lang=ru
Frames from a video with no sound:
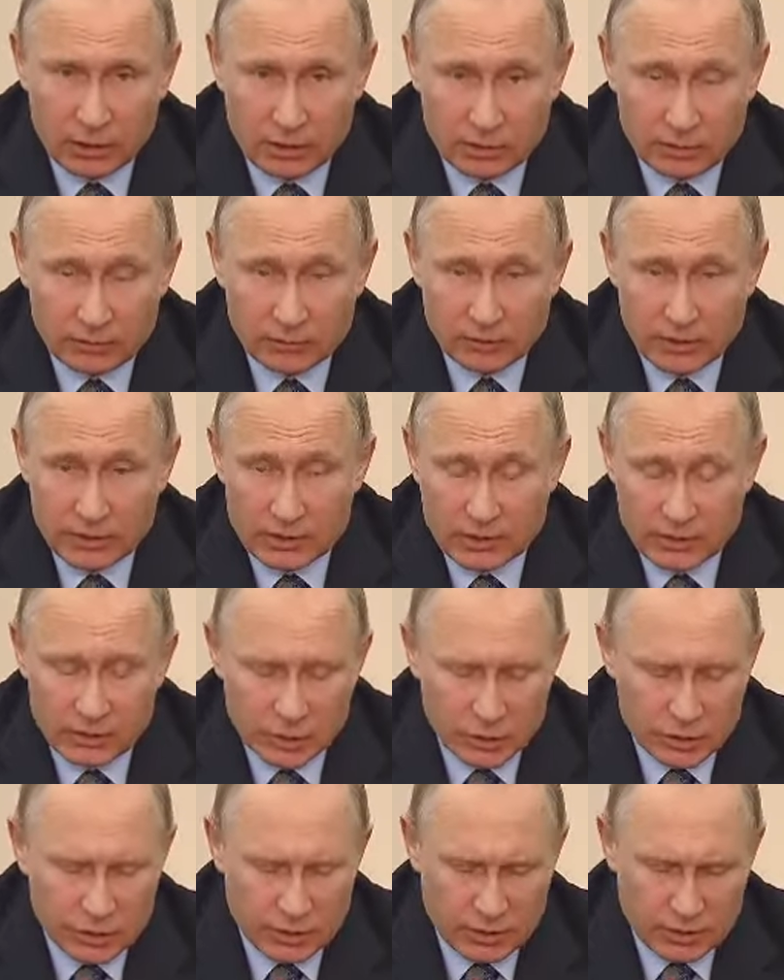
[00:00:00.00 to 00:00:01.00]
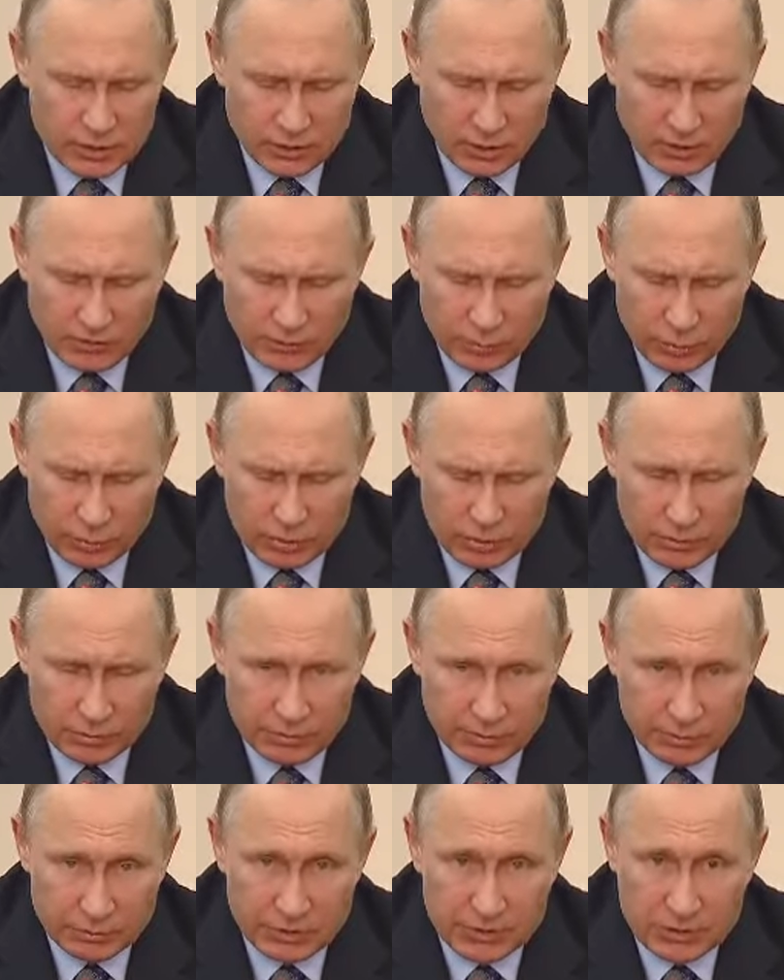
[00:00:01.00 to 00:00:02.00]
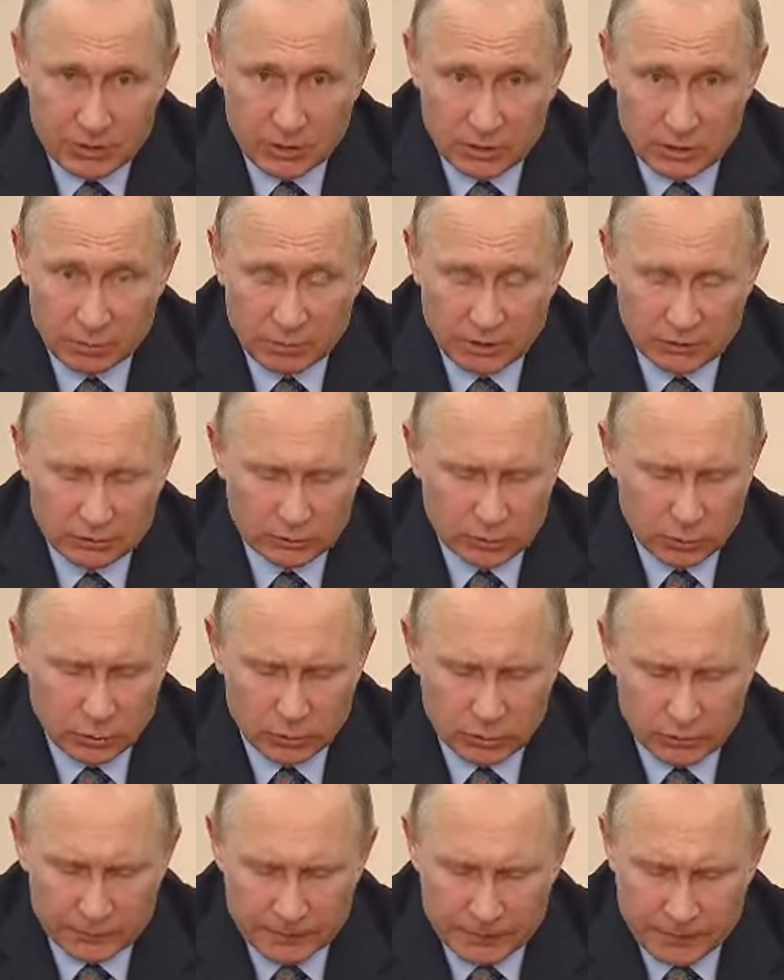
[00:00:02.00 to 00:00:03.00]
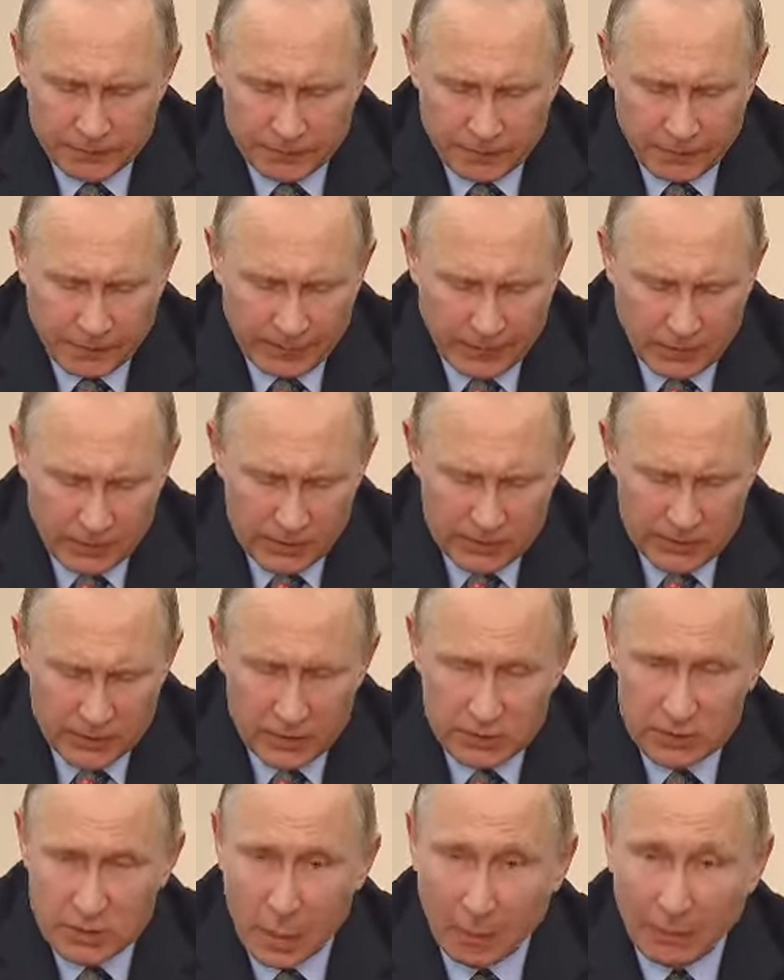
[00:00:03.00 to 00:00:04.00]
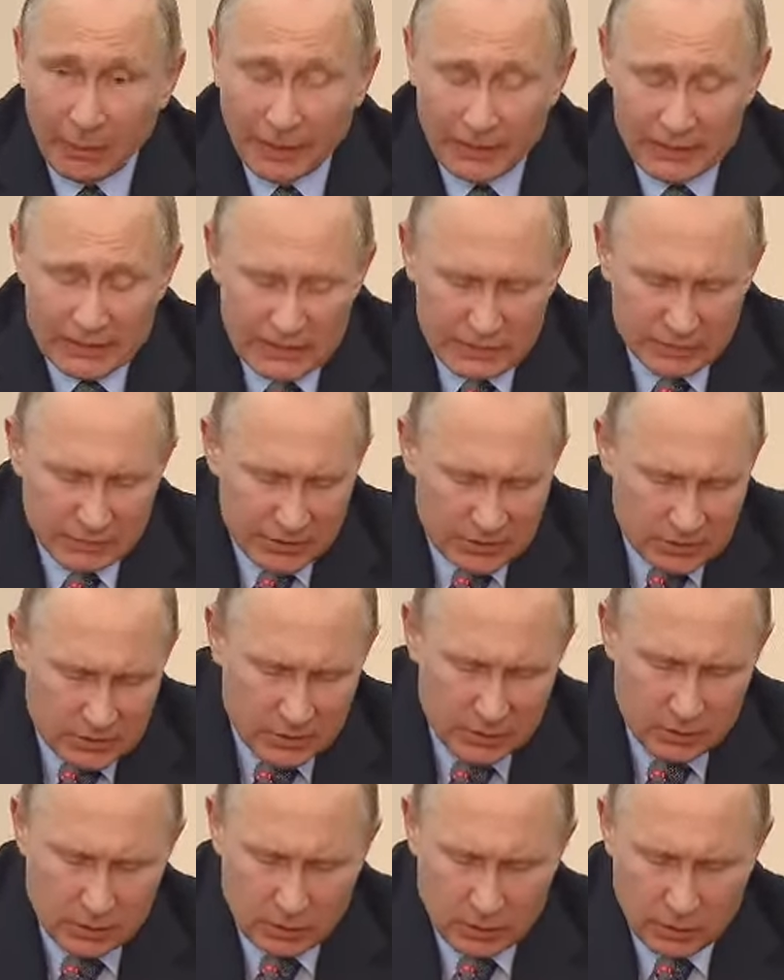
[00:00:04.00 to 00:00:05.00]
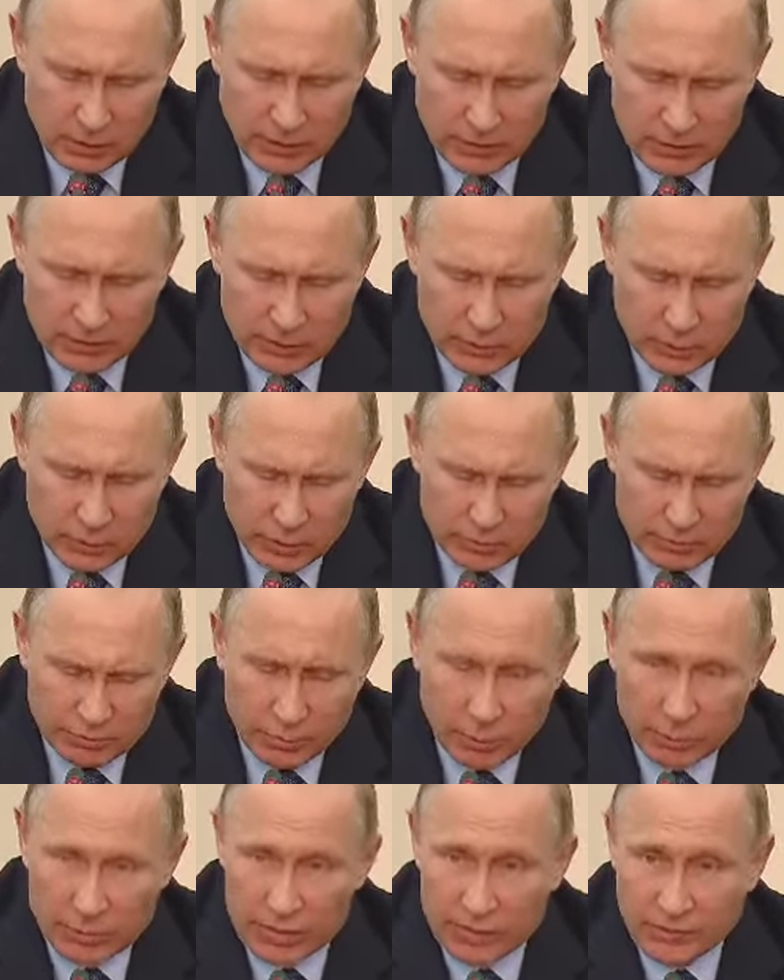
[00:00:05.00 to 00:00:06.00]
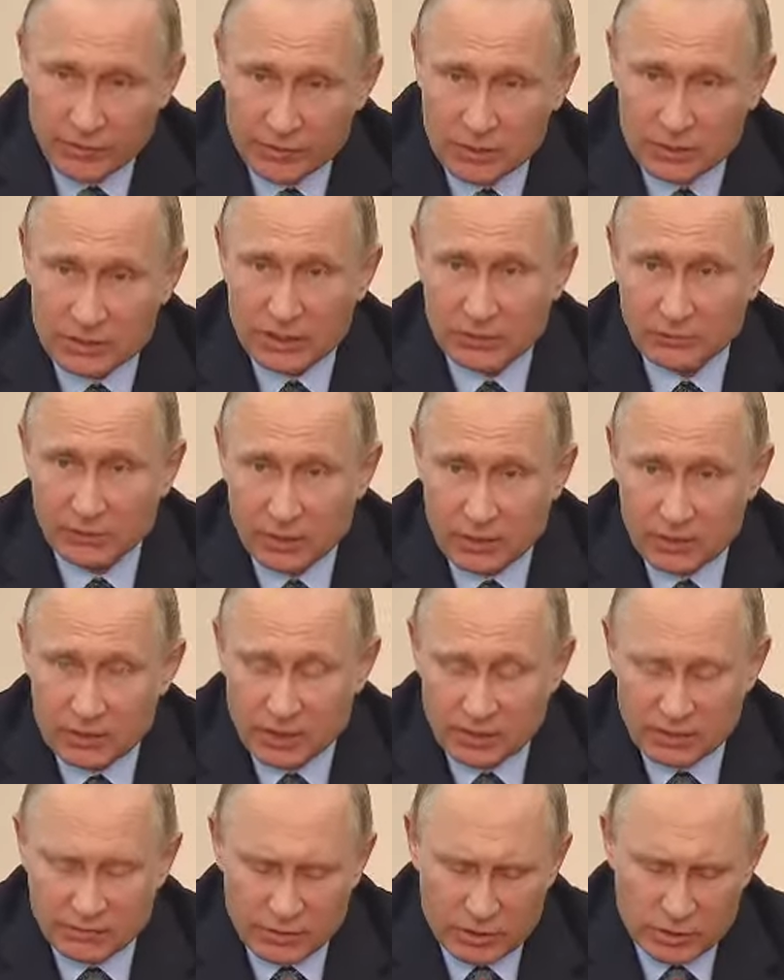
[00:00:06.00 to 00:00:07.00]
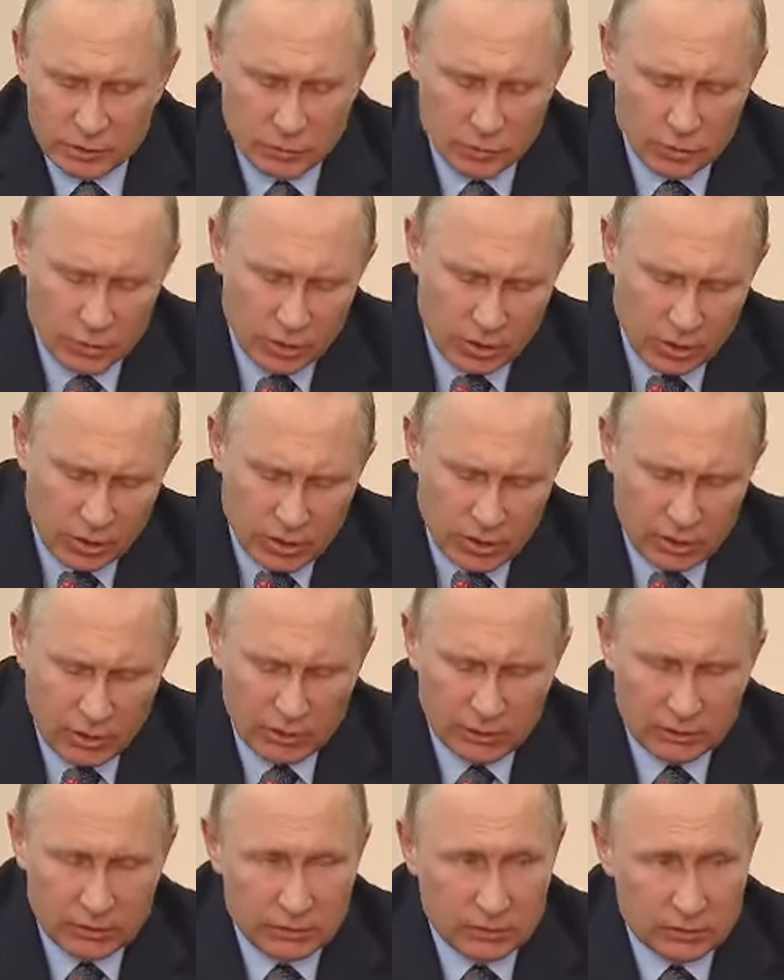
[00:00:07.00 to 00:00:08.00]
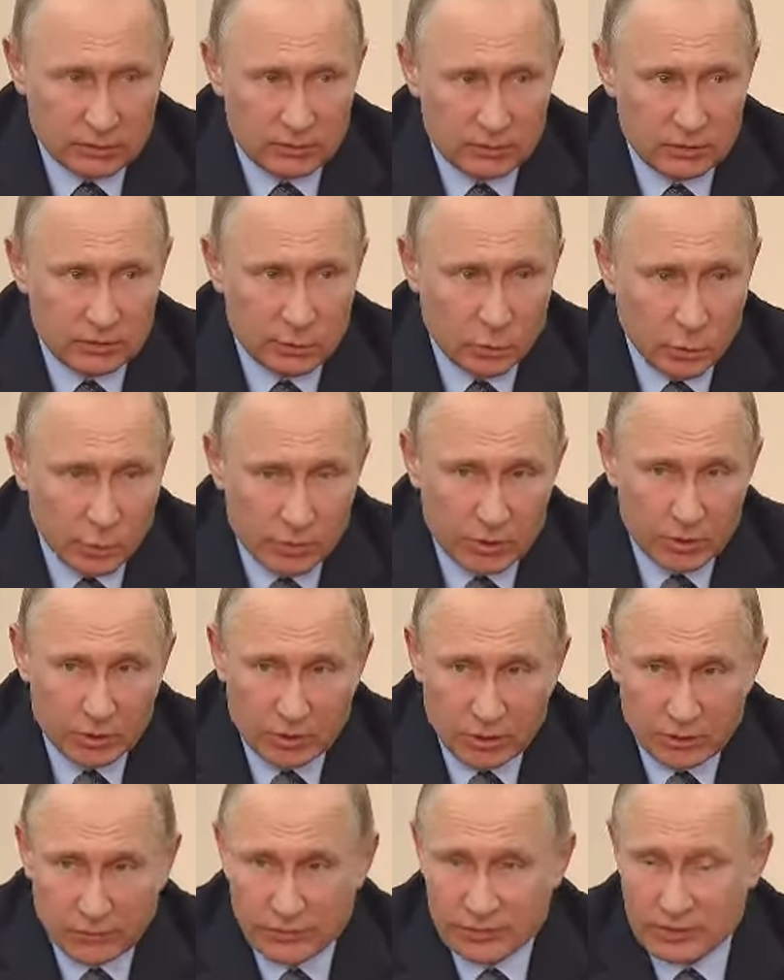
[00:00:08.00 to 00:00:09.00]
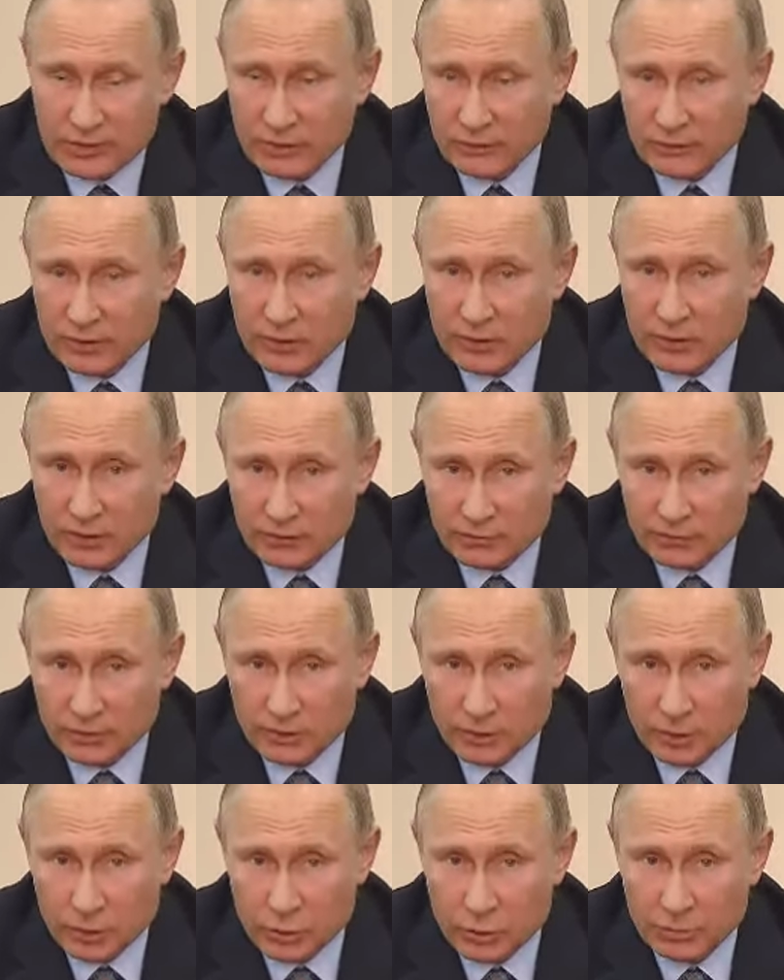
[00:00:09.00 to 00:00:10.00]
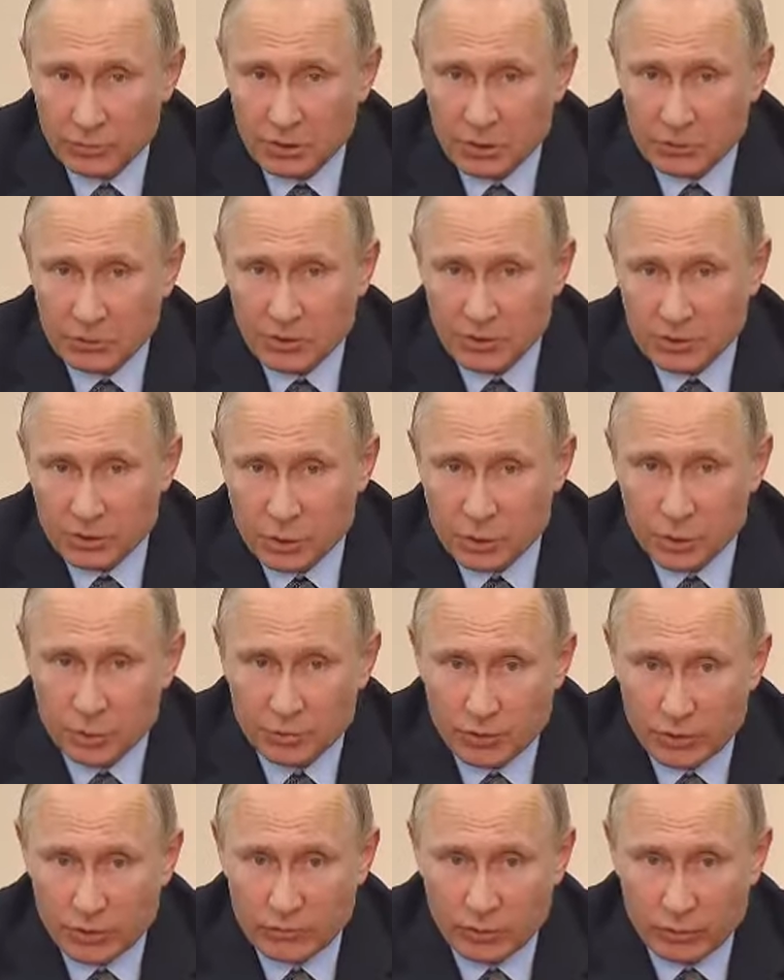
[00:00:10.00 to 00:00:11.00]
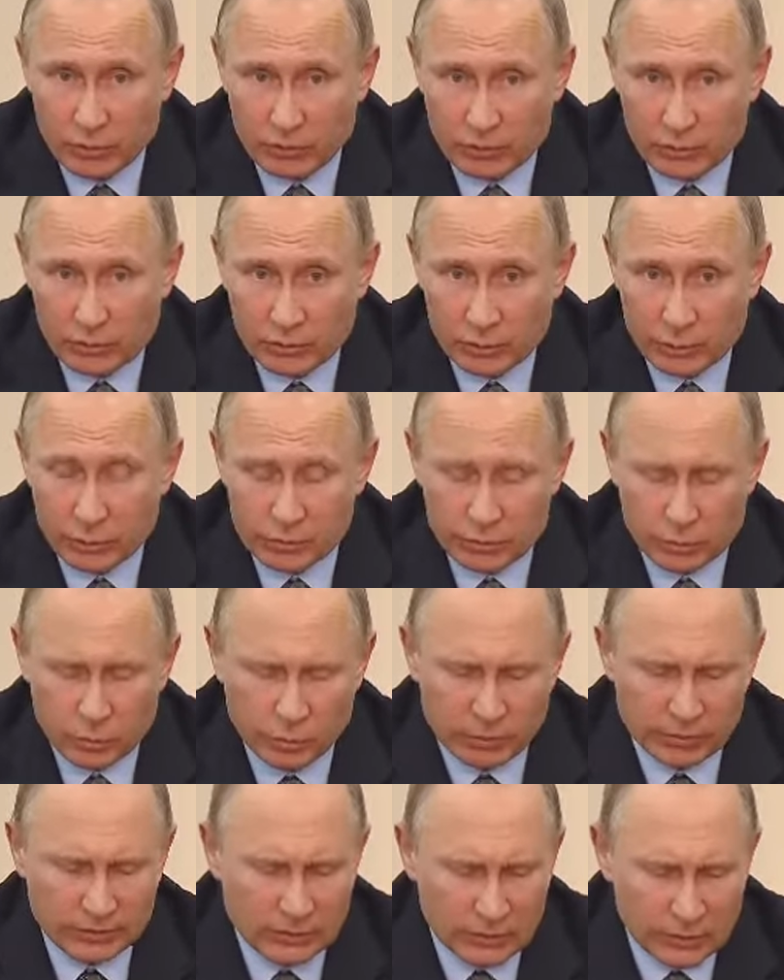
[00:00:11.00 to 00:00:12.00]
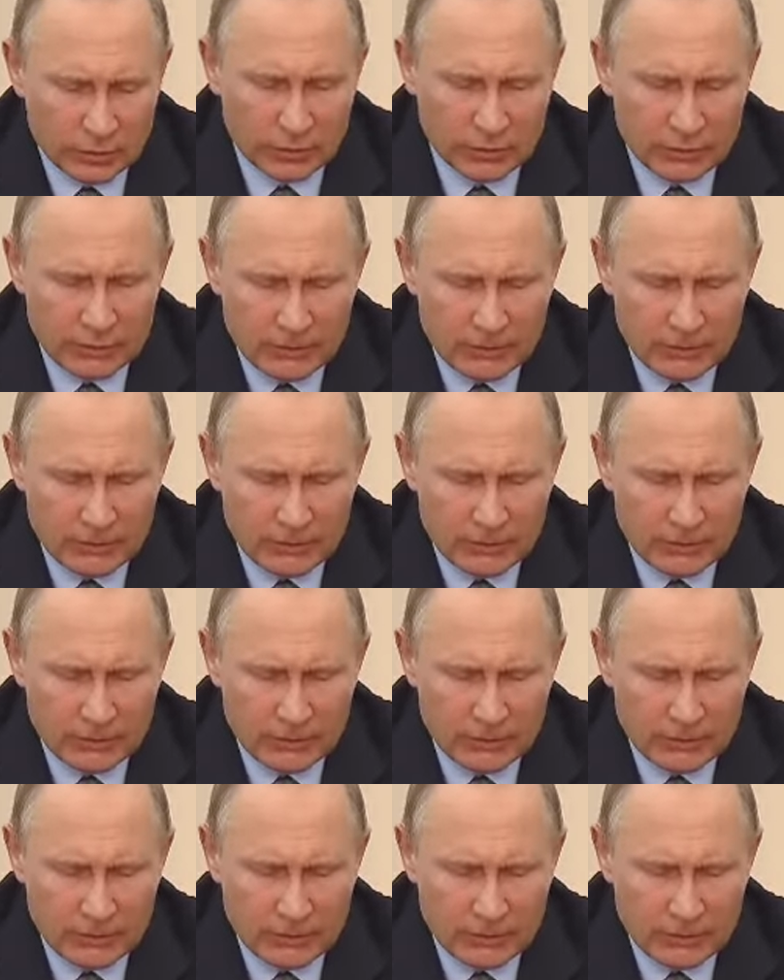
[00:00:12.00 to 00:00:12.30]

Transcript: власти держать этот вопрос под постоянным контролем. Если есть необходимость оказать людям помощь в составлении соответствующих э, документов, заявлений, вы хорошо понимаете, о чем я говорю, люди опытные,